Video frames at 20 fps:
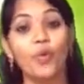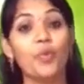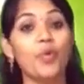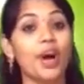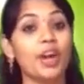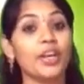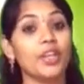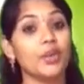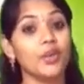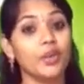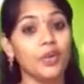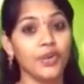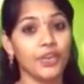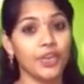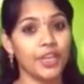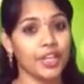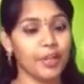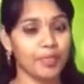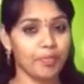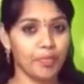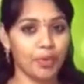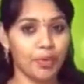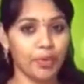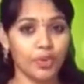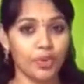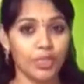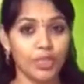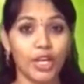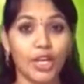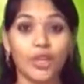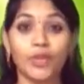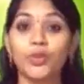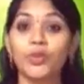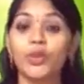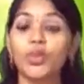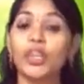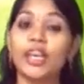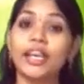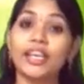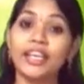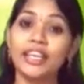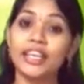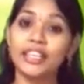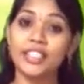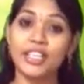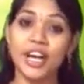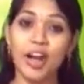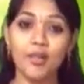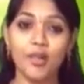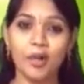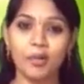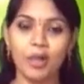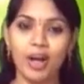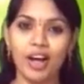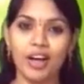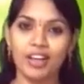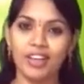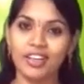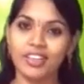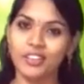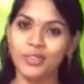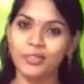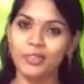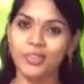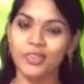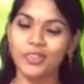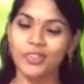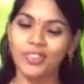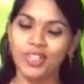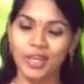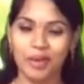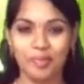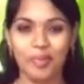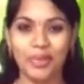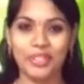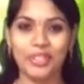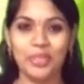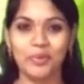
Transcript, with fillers: వాటిలో నుండి ఇప్పుడు నలుగురు లక్కీ శ్రావణ మహాలక్ష్ములు ఎంపిక